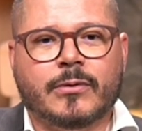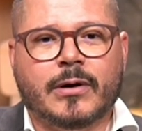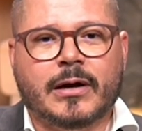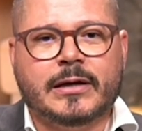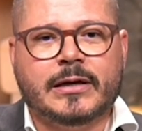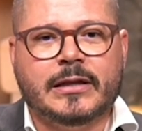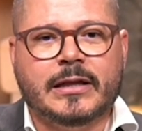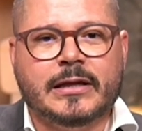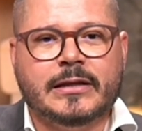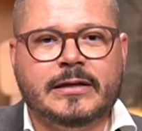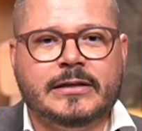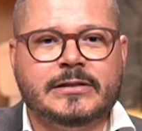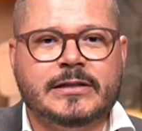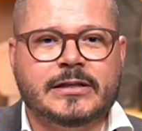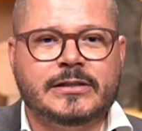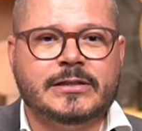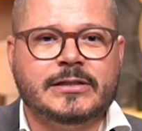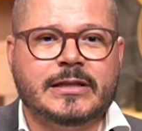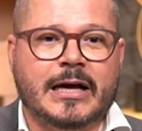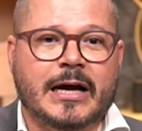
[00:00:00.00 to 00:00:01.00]
aquilo ali já
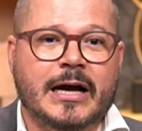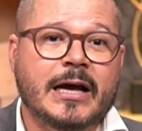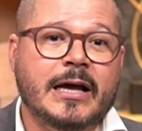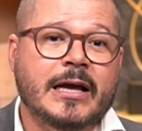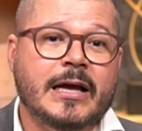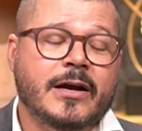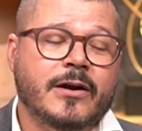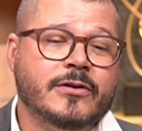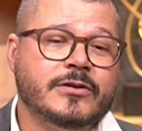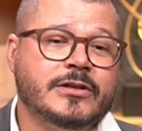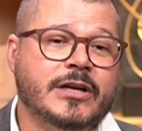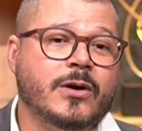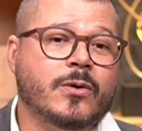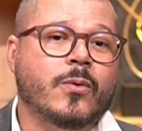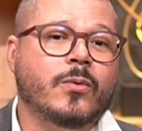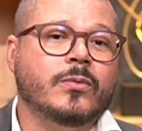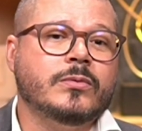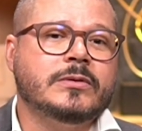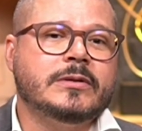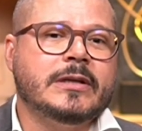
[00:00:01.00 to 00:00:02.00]
está, eu já
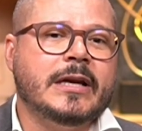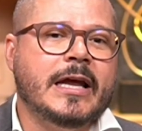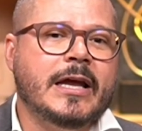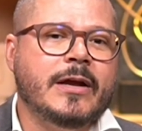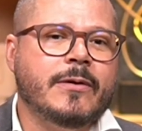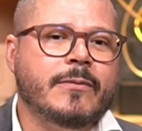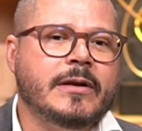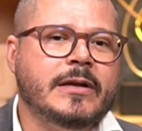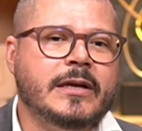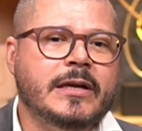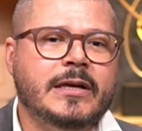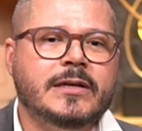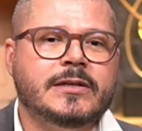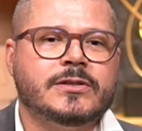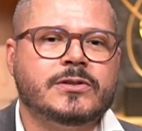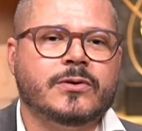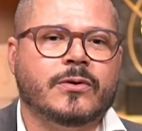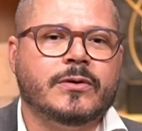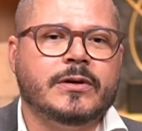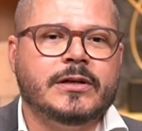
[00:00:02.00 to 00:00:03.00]
encontrei o
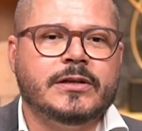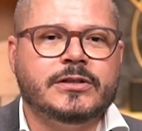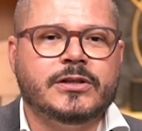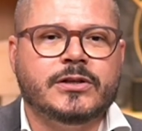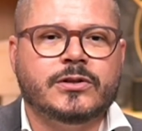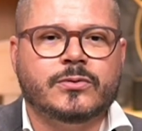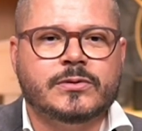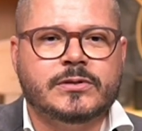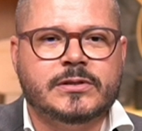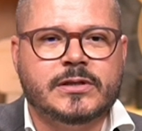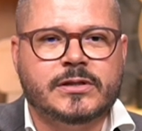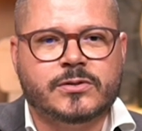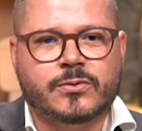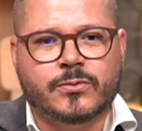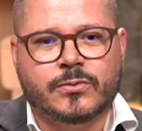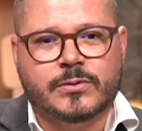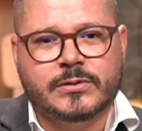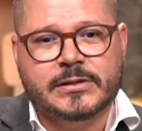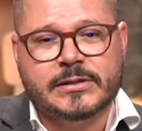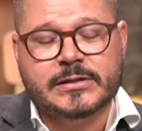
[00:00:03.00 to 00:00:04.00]
início, a origem de todas as
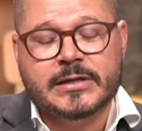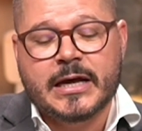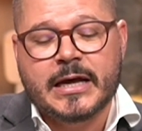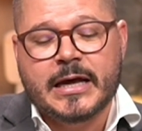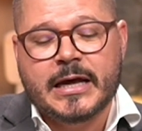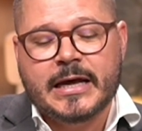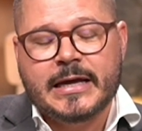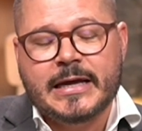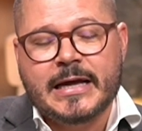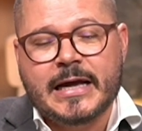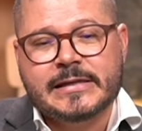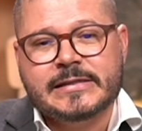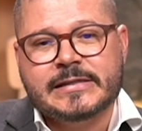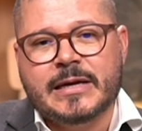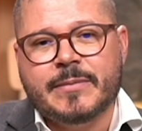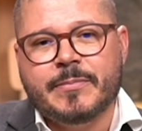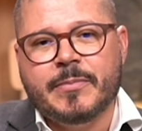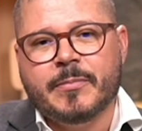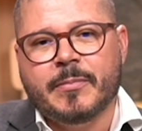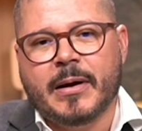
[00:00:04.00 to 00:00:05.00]
coisas. E é
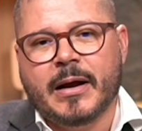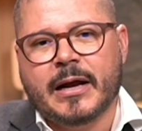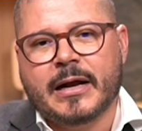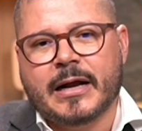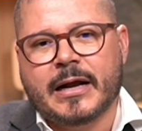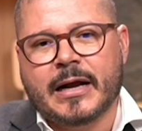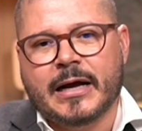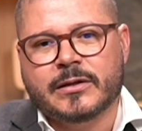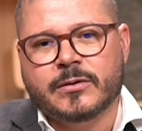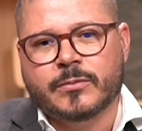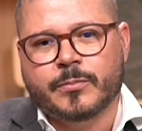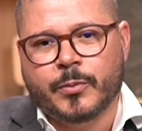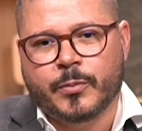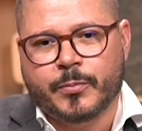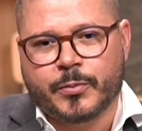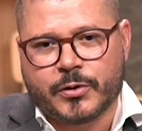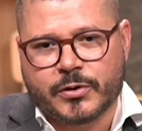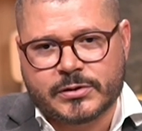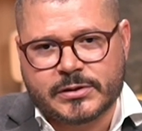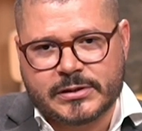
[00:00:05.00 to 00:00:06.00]
sempre marcado por um
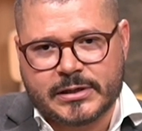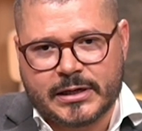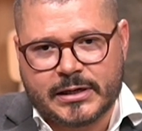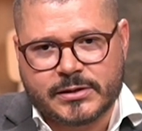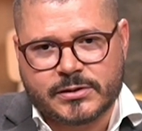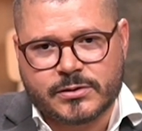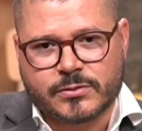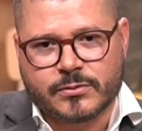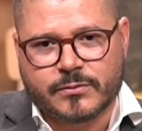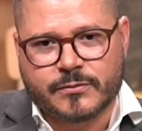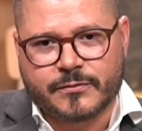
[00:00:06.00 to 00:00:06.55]
processo